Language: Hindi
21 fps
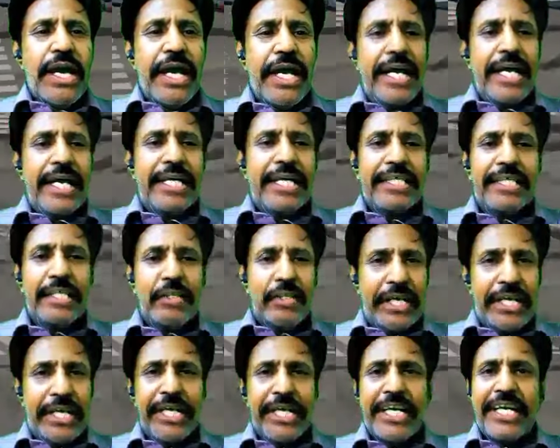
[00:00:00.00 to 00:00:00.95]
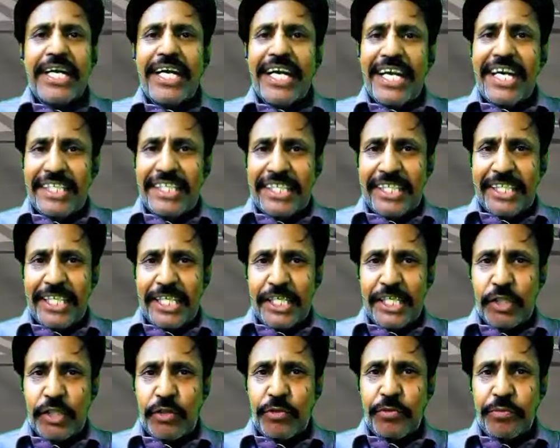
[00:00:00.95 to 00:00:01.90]
बाकी ये बता देता हूँ ये दोनों
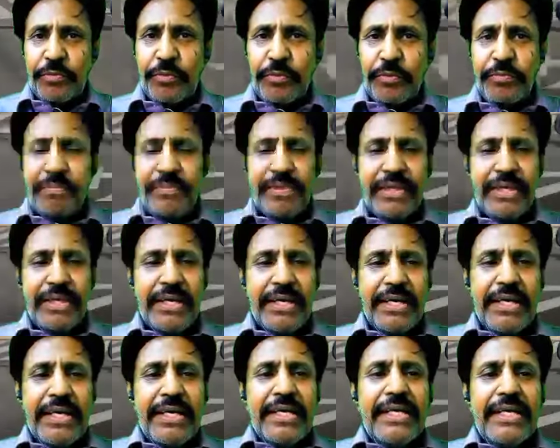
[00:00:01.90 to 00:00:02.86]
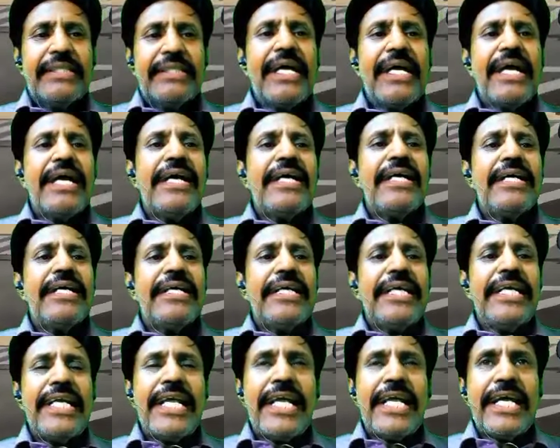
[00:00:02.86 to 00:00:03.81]
इंजनस हैं ट्रेंट के
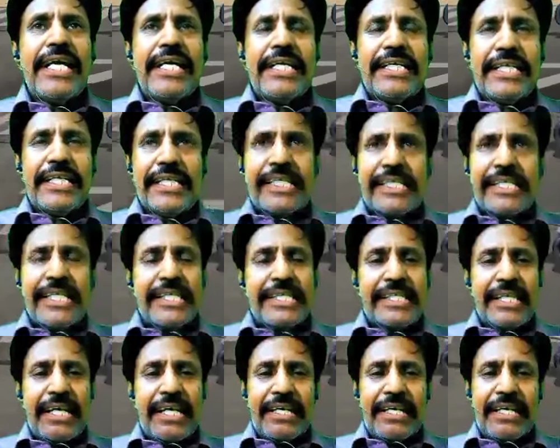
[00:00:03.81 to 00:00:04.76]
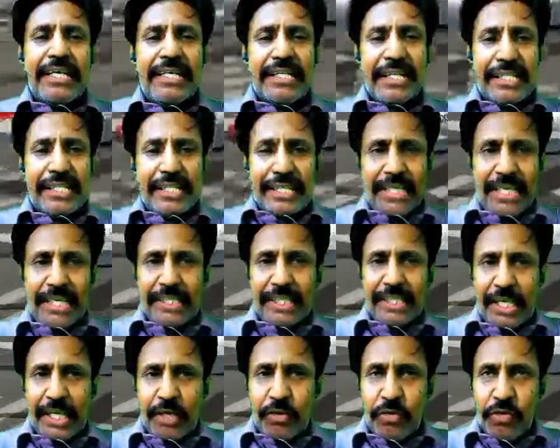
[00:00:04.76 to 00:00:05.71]
ये बोइंग प्लेन है
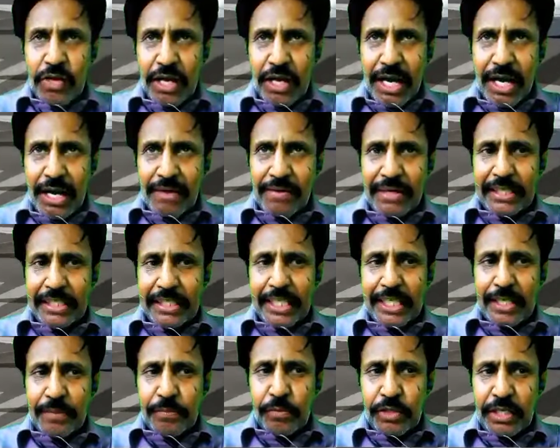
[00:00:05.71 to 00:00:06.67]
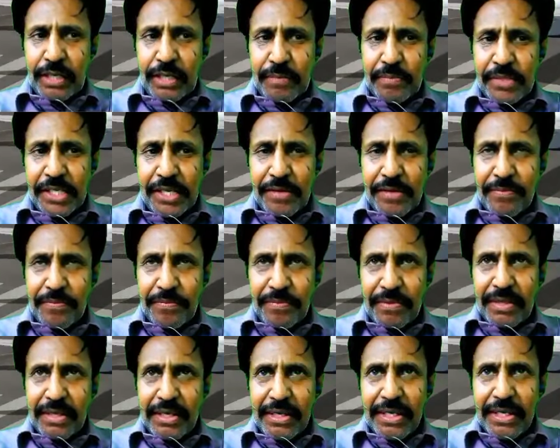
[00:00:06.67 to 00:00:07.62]
बोइंग एक एयरलाइन एयरप्लेन
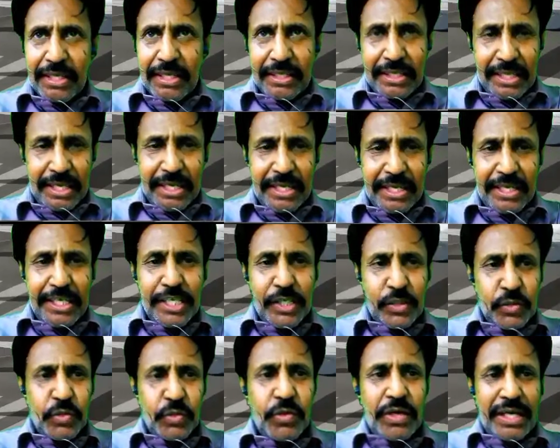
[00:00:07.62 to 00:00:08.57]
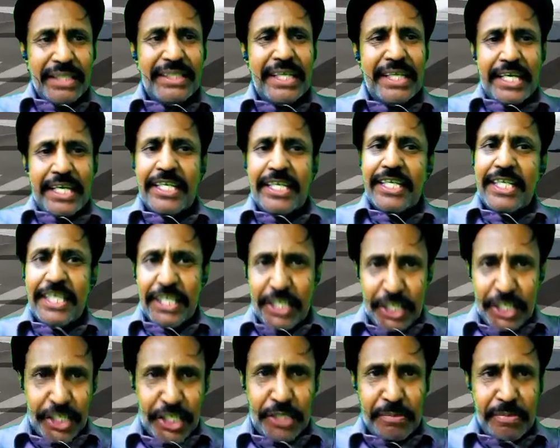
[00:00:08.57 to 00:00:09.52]
मैन्युफैक्चरिंग कंपनी है इसके अलावा एयरबस
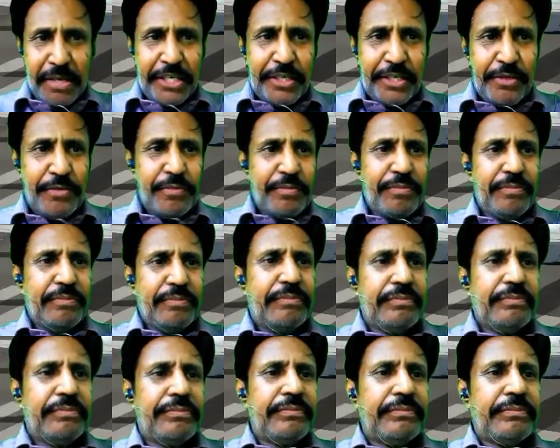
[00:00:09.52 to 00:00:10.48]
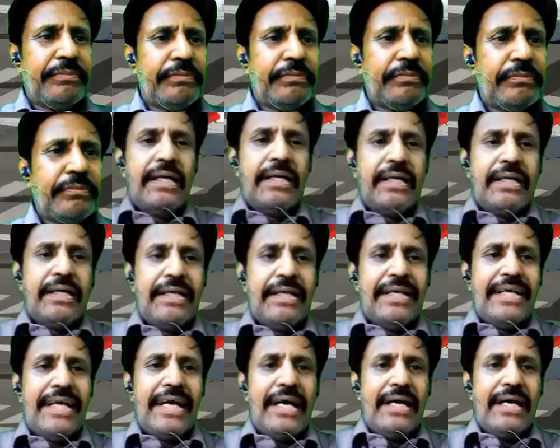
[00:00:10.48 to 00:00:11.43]
डॉगलैस जैसी बहुत सारी कंपनी होती हैं जो जेटलाइनर
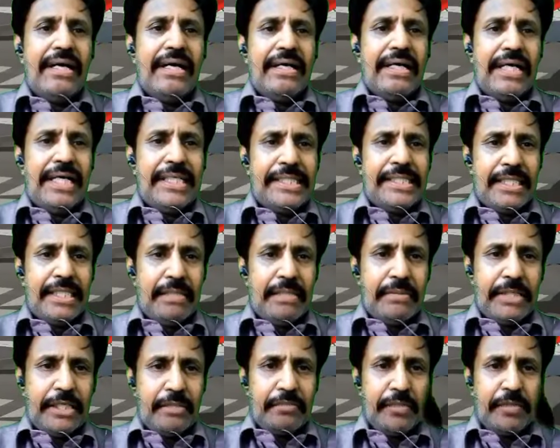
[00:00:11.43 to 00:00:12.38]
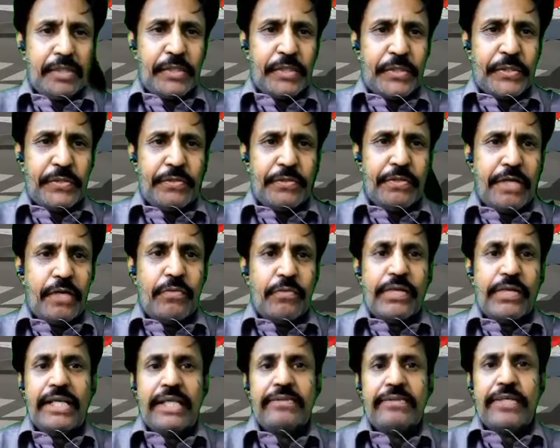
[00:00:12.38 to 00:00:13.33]
बनाती हैं अभी ट्रेंडिंग में तो
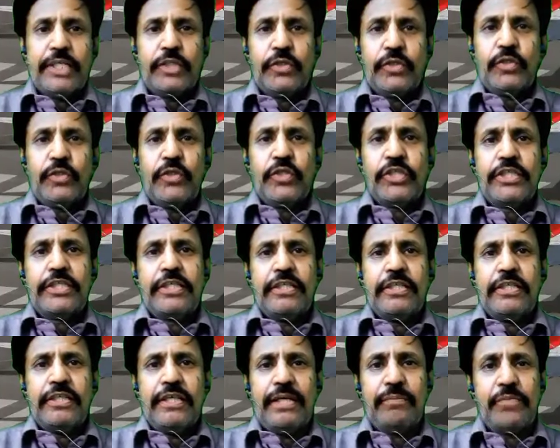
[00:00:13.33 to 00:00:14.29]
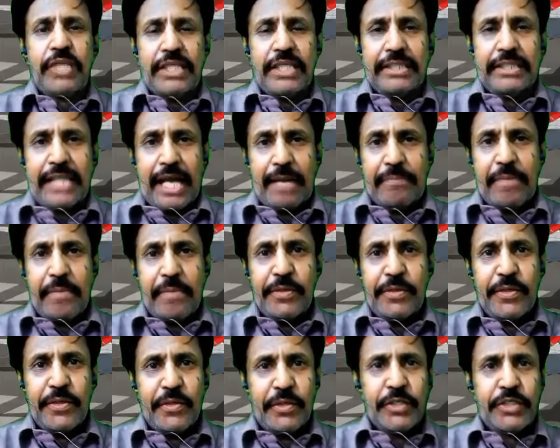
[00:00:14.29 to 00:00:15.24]
बोइंग और एयरबस के प्लेन
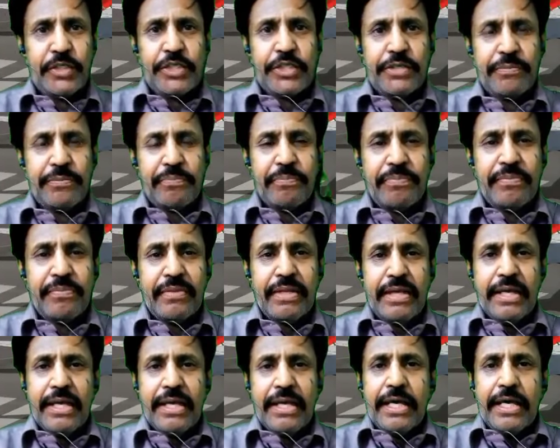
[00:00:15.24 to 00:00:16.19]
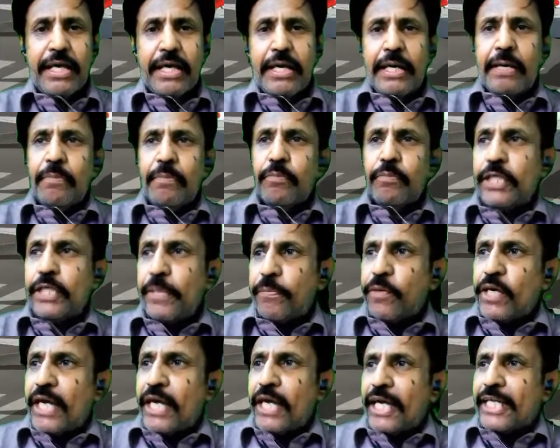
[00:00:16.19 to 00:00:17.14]
छोड़ते हैं और मैं बता देता हूँ ये जी
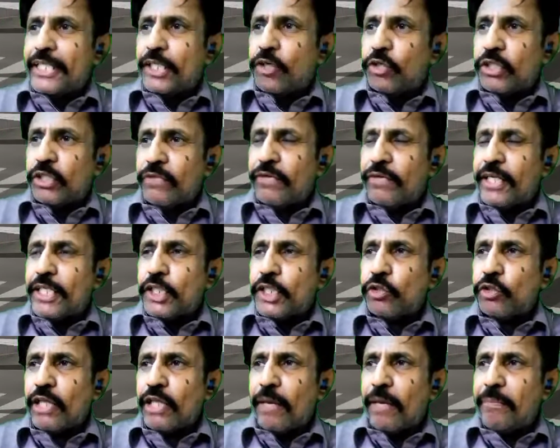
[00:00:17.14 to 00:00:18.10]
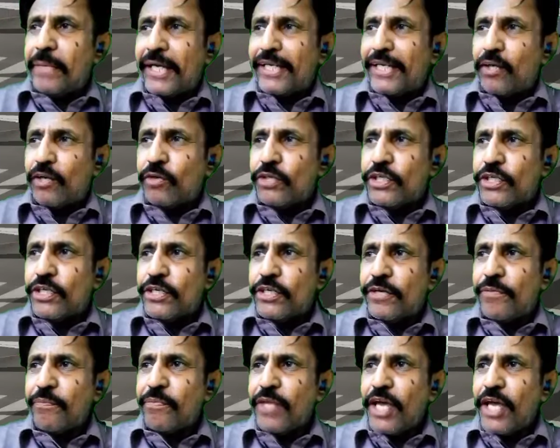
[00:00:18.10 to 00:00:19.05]
जी जी
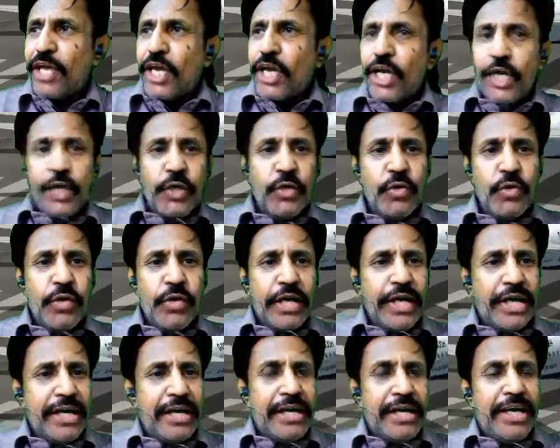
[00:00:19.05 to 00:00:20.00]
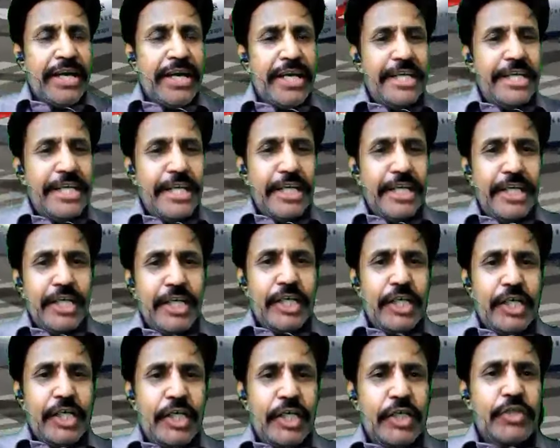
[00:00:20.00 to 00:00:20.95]
डी ओ जी एच लिखा है ये प्लेन की फ्लाइट
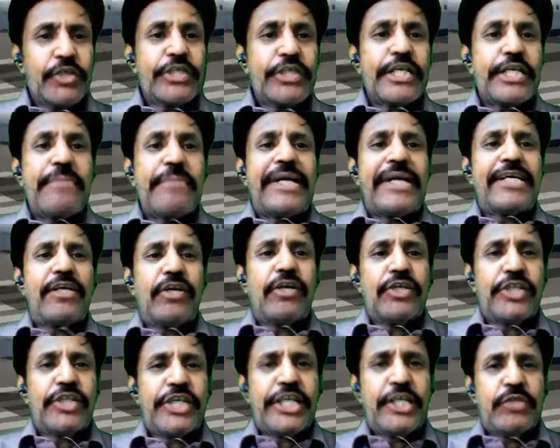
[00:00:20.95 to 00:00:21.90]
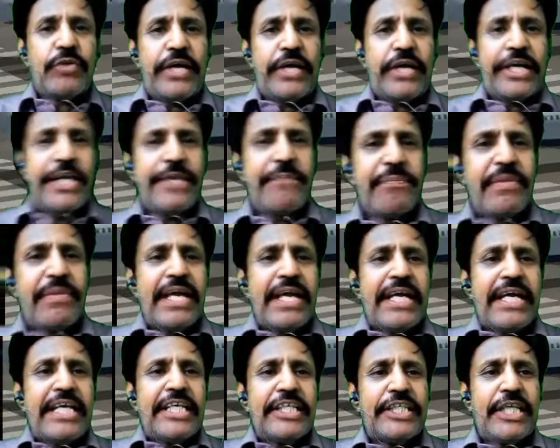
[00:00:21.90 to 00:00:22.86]
नंबर इंडिकेट करता है ब्रिटिश एयरवेज का
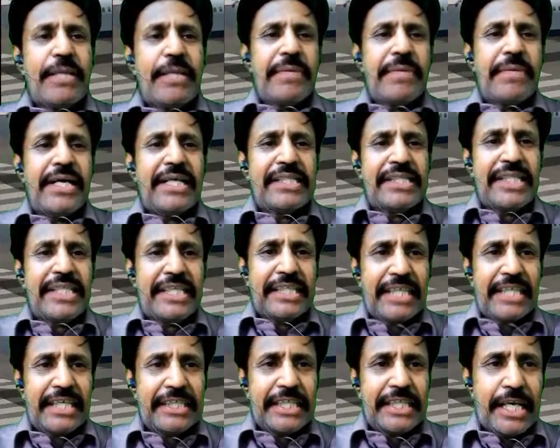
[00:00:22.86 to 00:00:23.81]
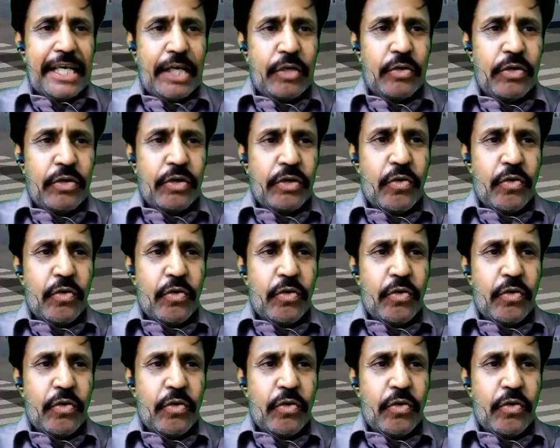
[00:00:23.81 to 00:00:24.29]
एयरक्राफ्ट है और ये तीन लैंडिंग गियर है